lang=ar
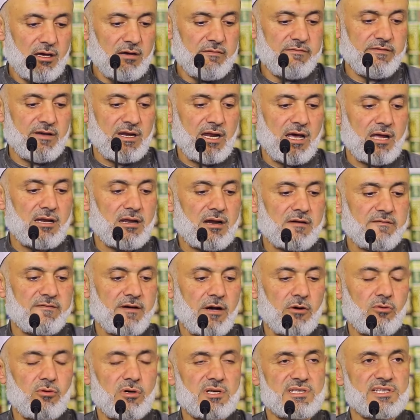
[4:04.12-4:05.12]
فلا
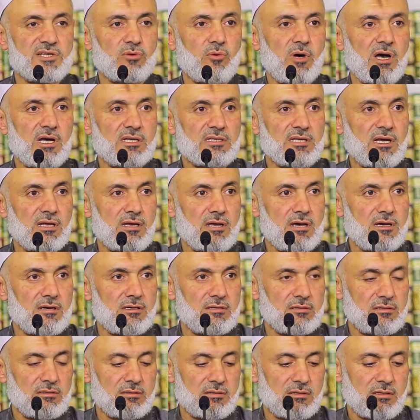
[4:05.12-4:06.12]
نرفع
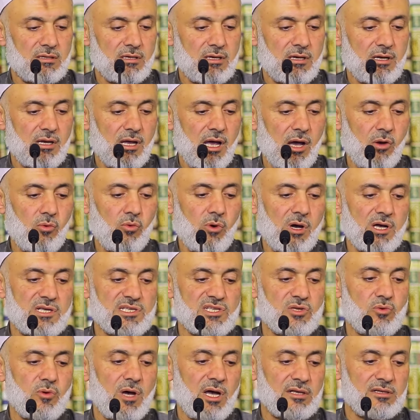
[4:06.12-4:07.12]
اصواتنا او
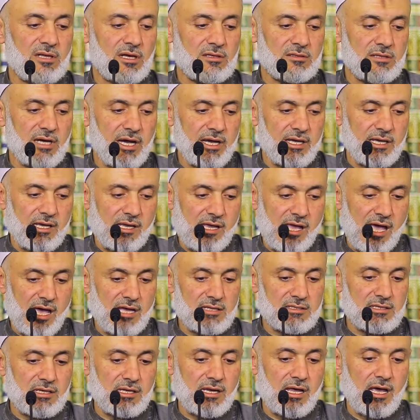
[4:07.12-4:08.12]
اصوات
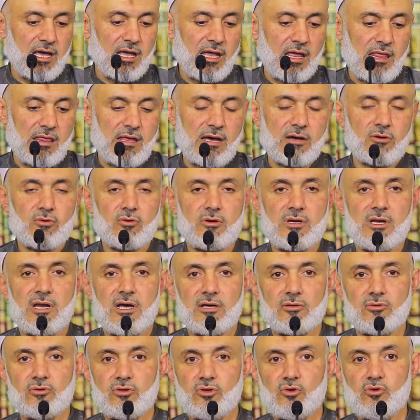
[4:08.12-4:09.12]
ضحكاتنا اذا
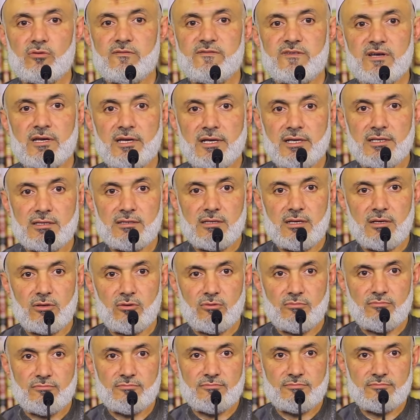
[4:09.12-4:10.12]
كنا ضيوفا
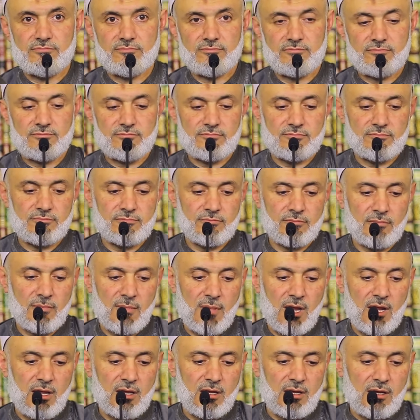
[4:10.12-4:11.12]
عندهم
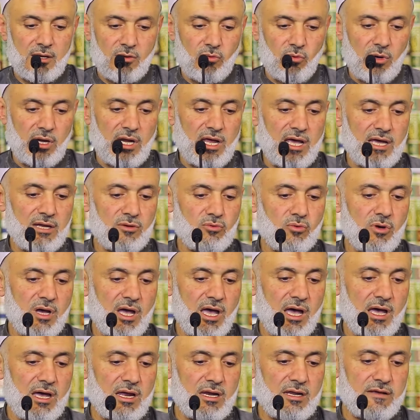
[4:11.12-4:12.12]
ولا
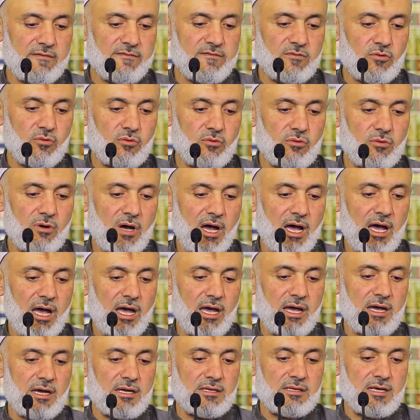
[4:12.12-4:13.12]
نخالف
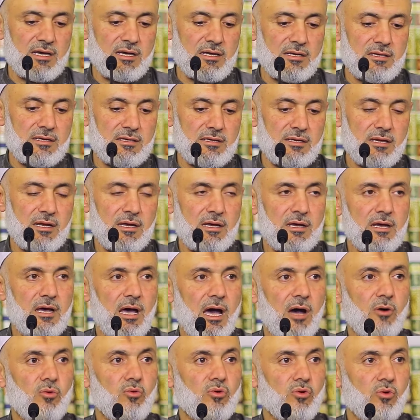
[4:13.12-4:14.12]
احدا
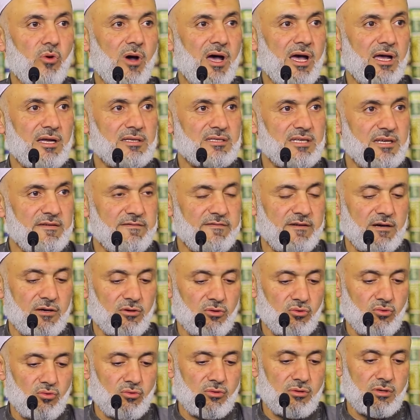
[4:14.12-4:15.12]
او
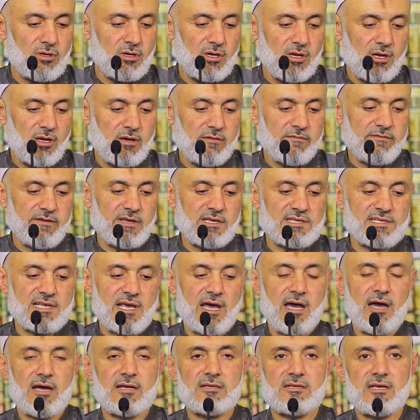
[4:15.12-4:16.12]
نهاتفه في
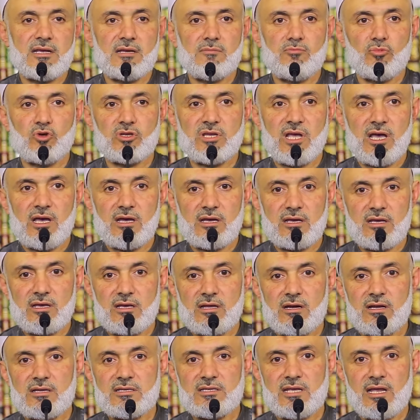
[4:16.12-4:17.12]
ساعه
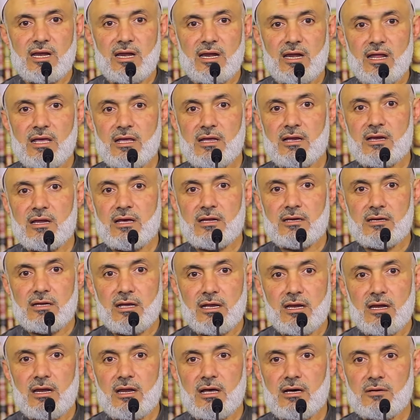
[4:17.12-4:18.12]
متاخره ليلا
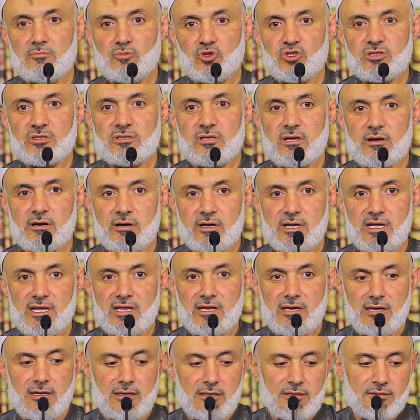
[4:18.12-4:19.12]
الا
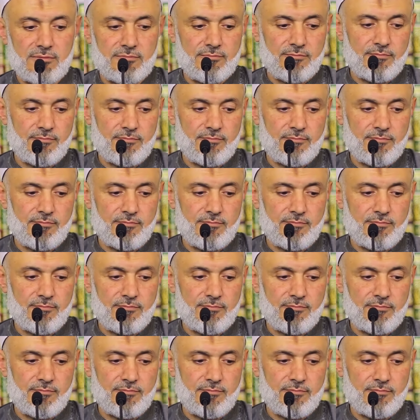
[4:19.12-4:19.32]
مضطرين